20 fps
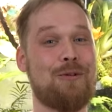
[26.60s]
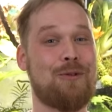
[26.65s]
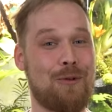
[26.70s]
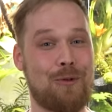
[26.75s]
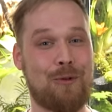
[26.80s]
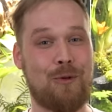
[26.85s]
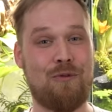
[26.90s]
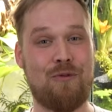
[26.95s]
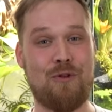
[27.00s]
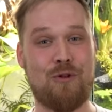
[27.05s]
se
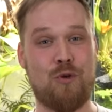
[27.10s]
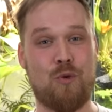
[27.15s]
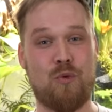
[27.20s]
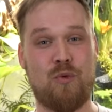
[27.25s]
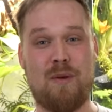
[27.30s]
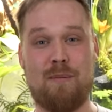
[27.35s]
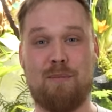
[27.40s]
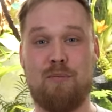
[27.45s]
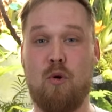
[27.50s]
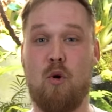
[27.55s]
retrouve
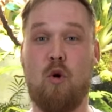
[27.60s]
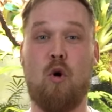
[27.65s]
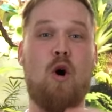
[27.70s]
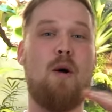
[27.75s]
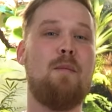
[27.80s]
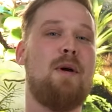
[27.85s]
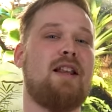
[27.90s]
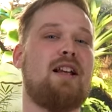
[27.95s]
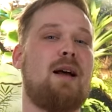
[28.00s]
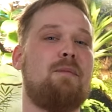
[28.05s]
aujourd'hui pour
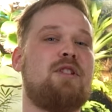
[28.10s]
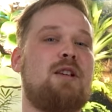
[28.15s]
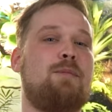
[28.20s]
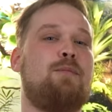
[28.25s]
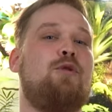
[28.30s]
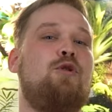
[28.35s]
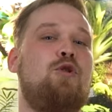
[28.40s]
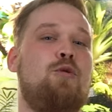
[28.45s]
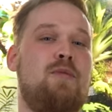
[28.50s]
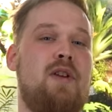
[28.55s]
remettre un petit
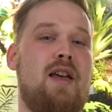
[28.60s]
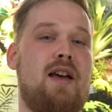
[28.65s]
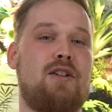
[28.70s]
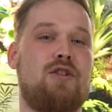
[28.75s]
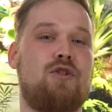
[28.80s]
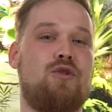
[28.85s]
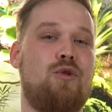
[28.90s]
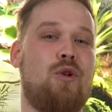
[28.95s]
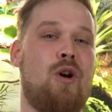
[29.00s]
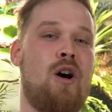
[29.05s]
peu de lumière
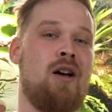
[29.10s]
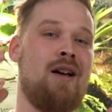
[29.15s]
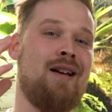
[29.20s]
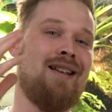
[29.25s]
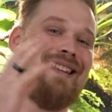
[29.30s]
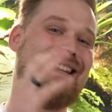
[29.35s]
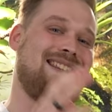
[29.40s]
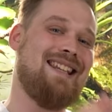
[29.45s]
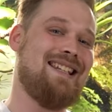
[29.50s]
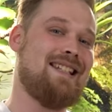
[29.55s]
sur
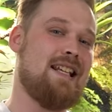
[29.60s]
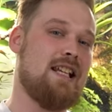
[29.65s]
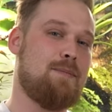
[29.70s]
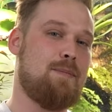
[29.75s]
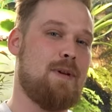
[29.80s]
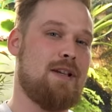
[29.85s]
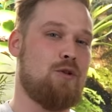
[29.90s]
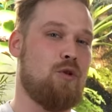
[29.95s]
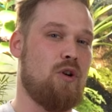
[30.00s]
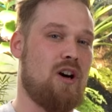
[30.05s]
10
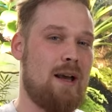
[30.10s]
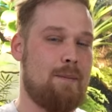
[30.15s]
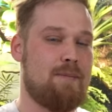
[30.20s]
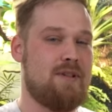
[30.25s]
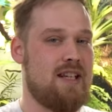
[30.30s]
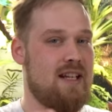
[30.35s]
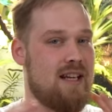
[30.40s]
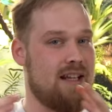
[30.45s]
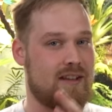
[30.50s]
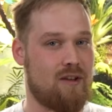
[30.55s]
espèces de
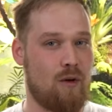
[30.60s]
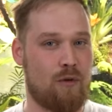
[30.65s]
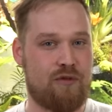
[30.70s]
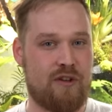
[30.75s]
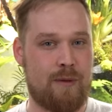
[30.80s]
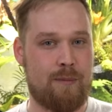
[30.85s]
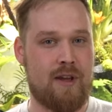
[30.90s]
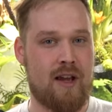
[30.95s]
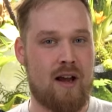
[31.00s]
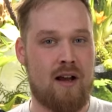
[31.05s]
reptiles et
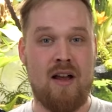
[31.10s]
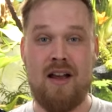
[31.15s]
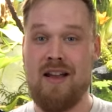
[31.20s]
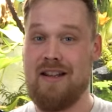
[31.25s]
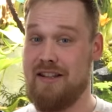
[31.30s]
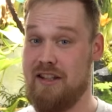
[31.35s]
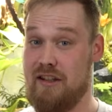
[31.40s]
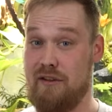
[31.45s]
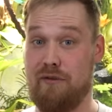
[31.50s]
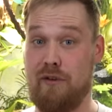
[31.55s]
d'amphibiens
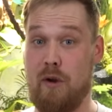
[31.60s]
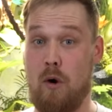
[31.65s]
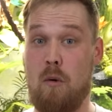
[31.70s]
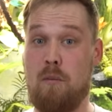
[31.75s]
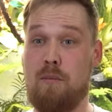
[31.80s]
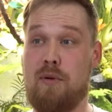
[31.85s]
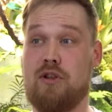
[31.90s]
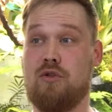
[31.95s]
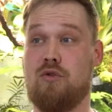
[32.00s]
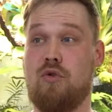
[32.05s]
différents
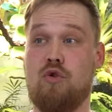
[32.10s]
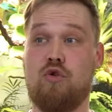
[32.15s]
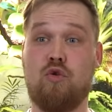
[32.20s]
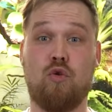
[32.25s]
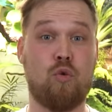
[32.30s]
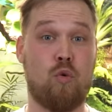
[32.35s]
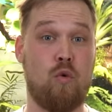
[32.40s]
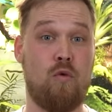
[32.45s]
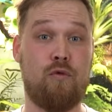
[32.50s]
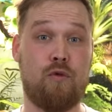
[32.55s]
parce que je
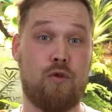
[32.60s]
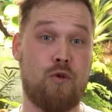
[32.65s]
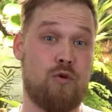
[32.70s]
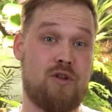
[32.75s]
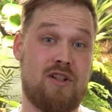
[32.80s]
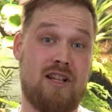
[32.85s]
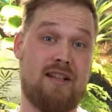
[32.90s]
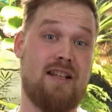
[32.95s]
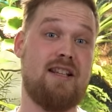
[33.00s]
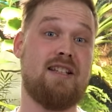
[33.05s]
trouve que
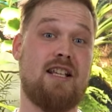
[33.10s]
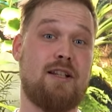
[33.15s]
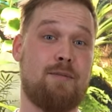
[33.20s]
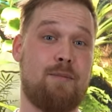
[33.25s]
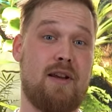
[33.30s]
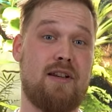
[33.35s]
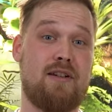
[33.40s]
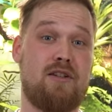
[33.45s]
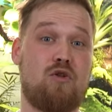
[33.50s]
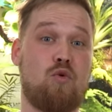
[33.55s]
ces 10
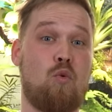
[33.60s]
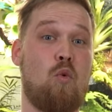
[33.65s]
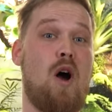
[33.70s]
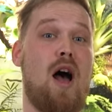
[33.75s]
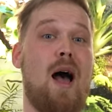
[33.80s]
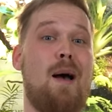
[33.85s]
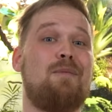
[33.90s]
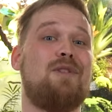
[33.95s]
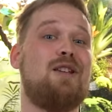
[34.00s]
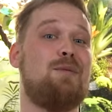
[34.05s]
espèces sont
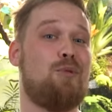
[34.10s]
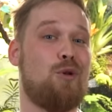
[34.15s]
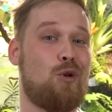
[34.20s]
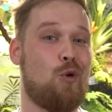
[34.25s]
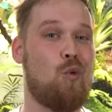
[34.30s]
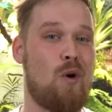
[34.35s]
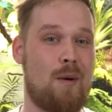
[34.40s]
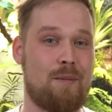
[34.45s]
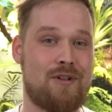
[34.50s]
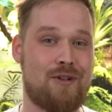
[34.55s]
un petit peu
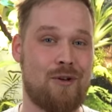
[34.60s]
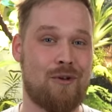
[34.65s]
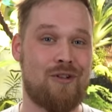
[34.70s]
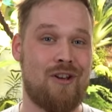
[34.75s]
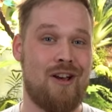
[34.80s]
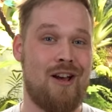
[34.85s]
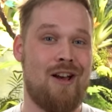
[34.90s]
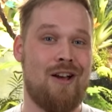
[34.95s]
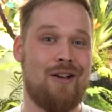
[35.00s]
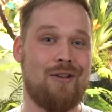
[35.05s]
trop absentes
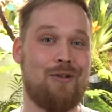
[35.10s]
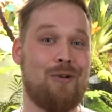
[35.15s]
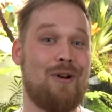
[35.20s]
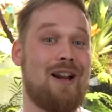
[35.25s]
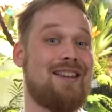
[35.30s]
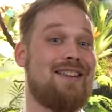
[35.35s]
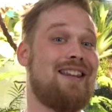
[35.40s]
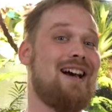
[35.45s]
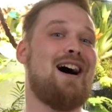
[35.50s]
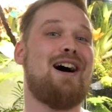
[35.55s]
de
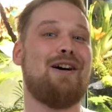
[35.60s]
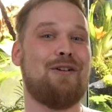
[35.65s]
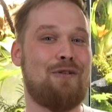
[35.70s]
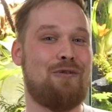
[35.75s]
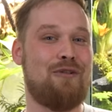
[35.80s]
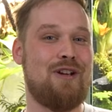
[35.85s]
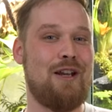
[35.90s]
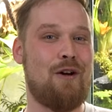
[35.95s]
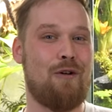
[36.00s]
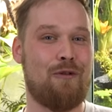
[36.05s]
la
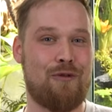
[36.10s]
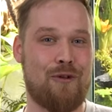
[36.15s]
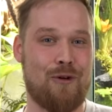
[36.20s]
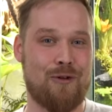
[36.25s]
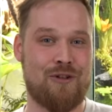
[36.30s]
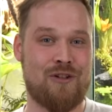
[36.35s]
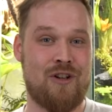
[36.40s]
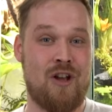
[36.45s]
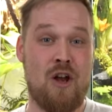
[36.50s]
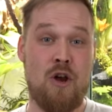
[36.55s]
terrariophilie en
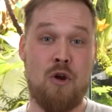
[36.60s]
France.